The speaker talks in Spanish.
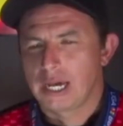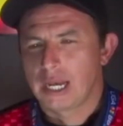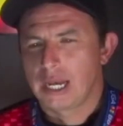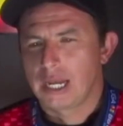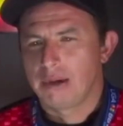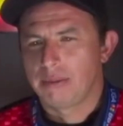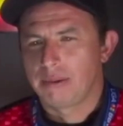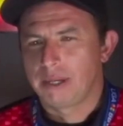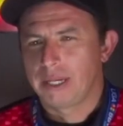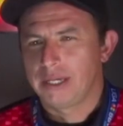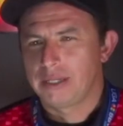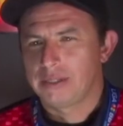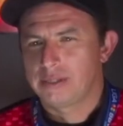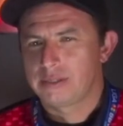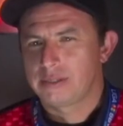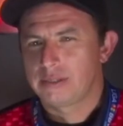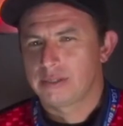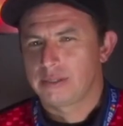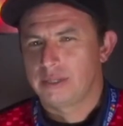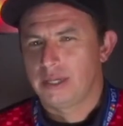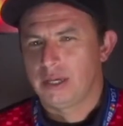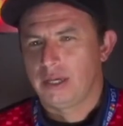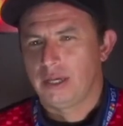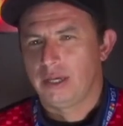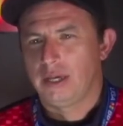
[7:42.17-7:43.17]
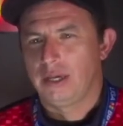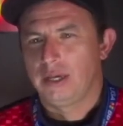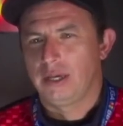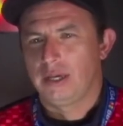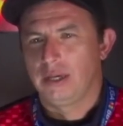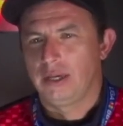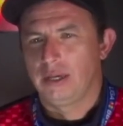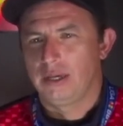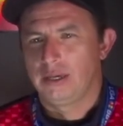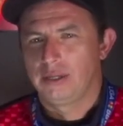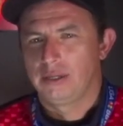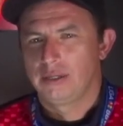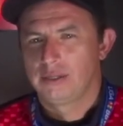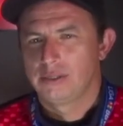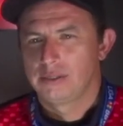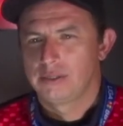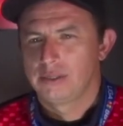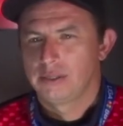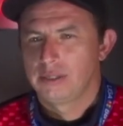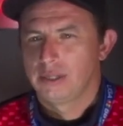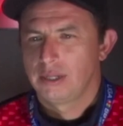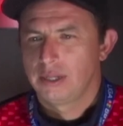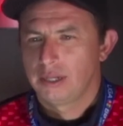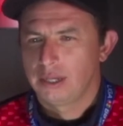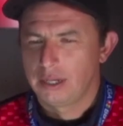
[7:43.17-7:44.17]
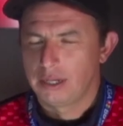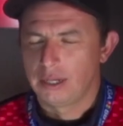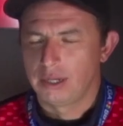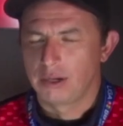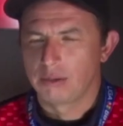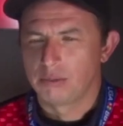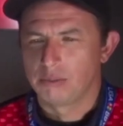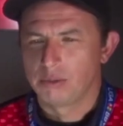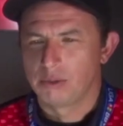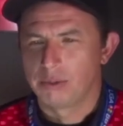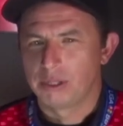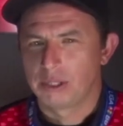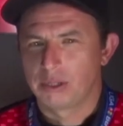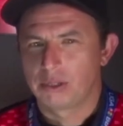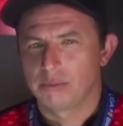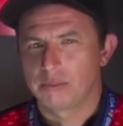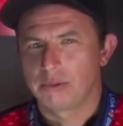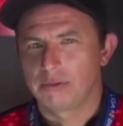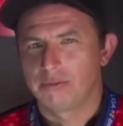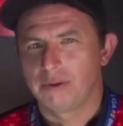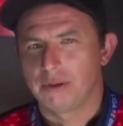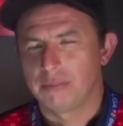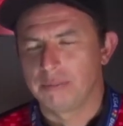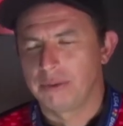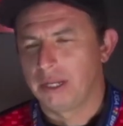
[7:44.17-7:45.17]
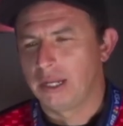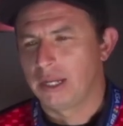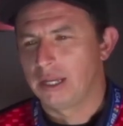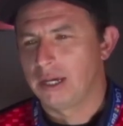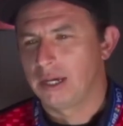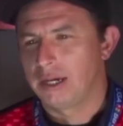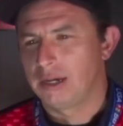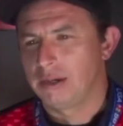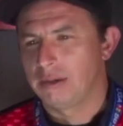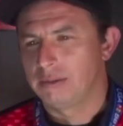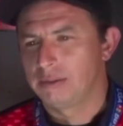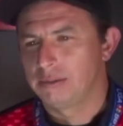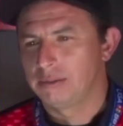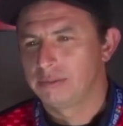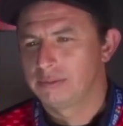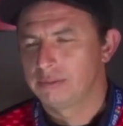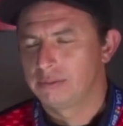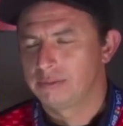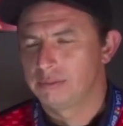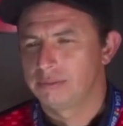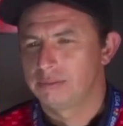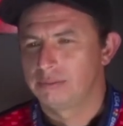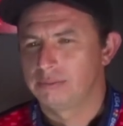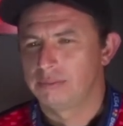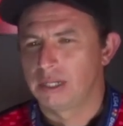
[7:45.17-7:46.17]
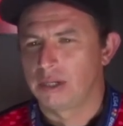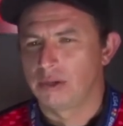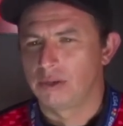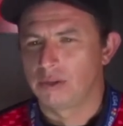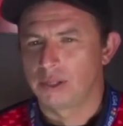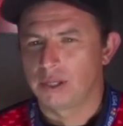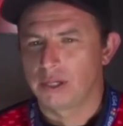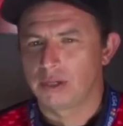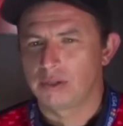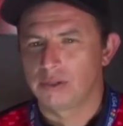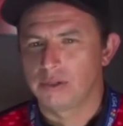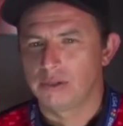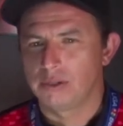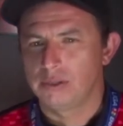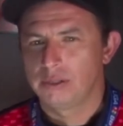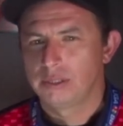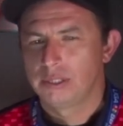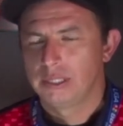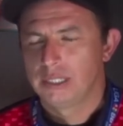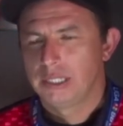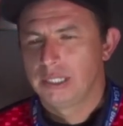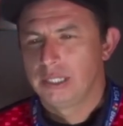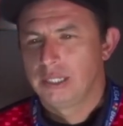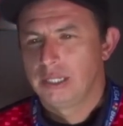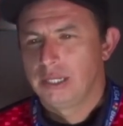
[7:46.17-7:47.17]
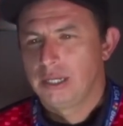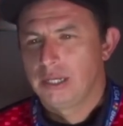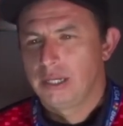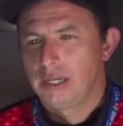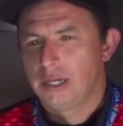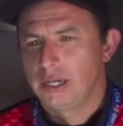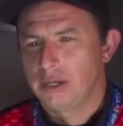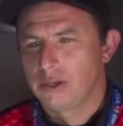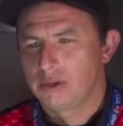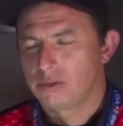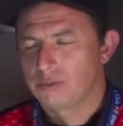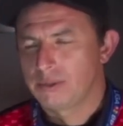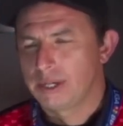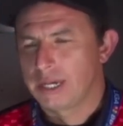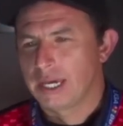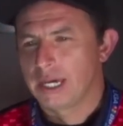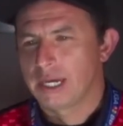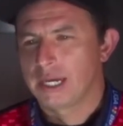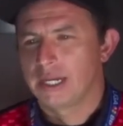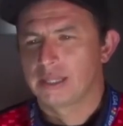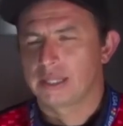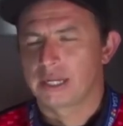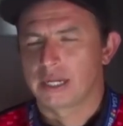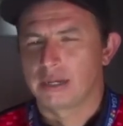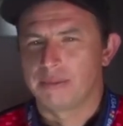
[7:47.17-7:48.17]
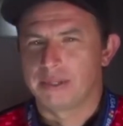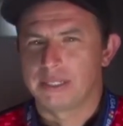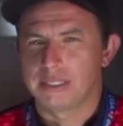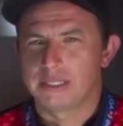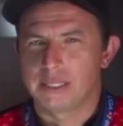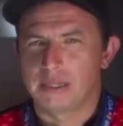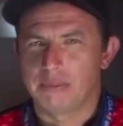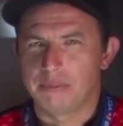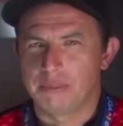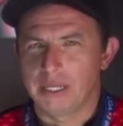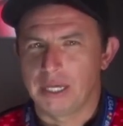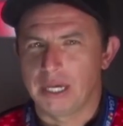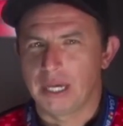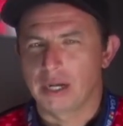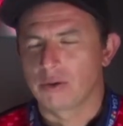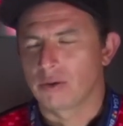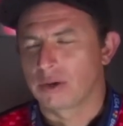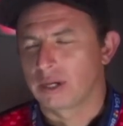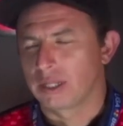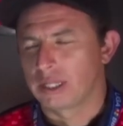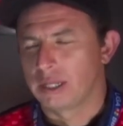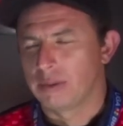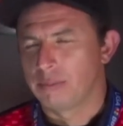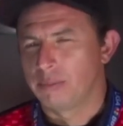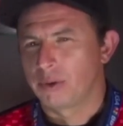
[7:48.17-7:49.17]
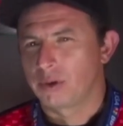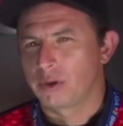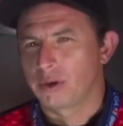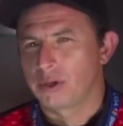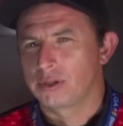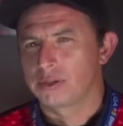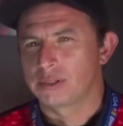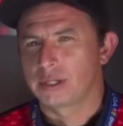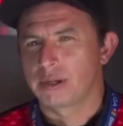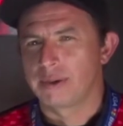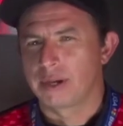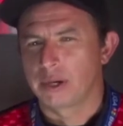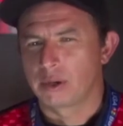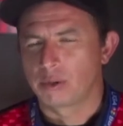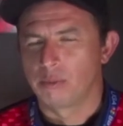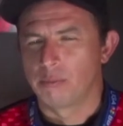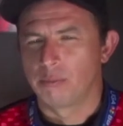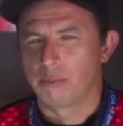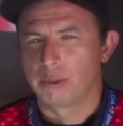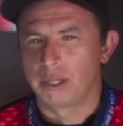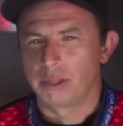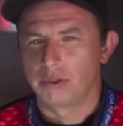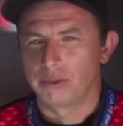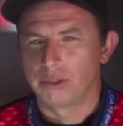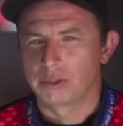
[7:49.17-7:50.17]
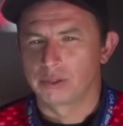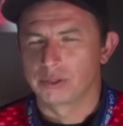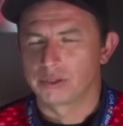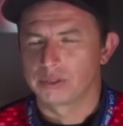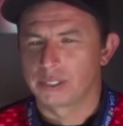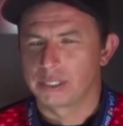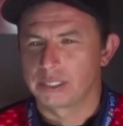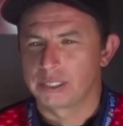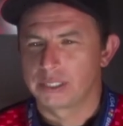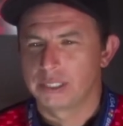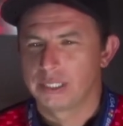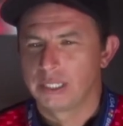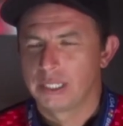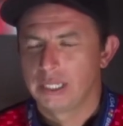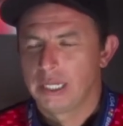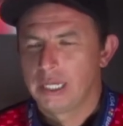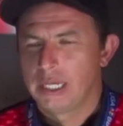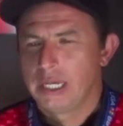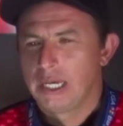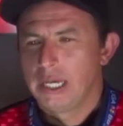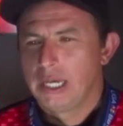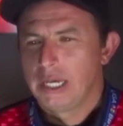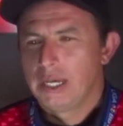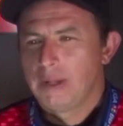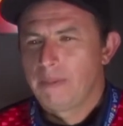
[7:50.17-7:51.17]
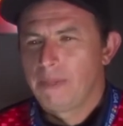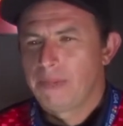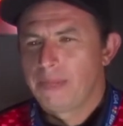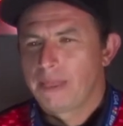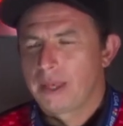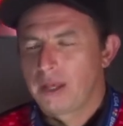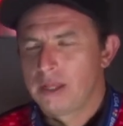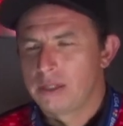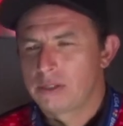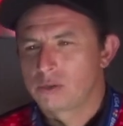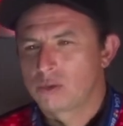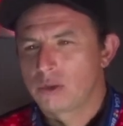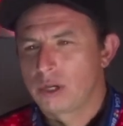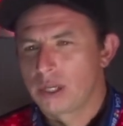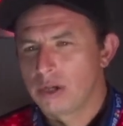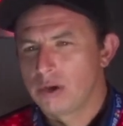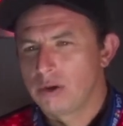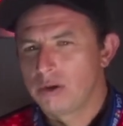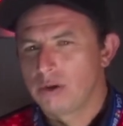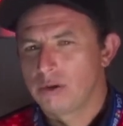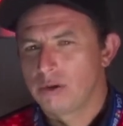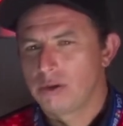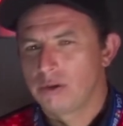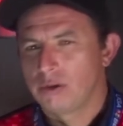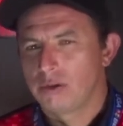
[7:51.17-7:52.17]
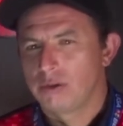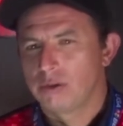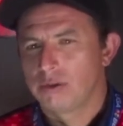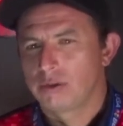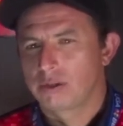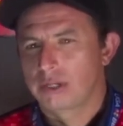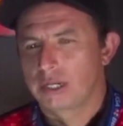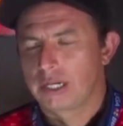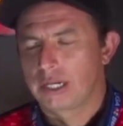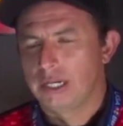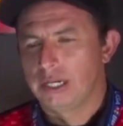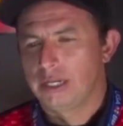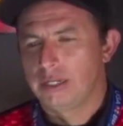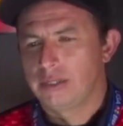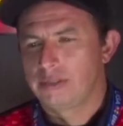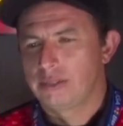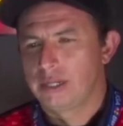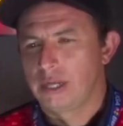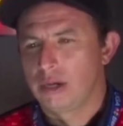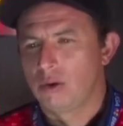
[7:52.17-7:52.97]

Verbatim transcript: a la vez eh, en algún momento mi familia me lo dijo. Ellos veían a través de mí algo que tampoco ellos habían cumplido, entonces el sueño que se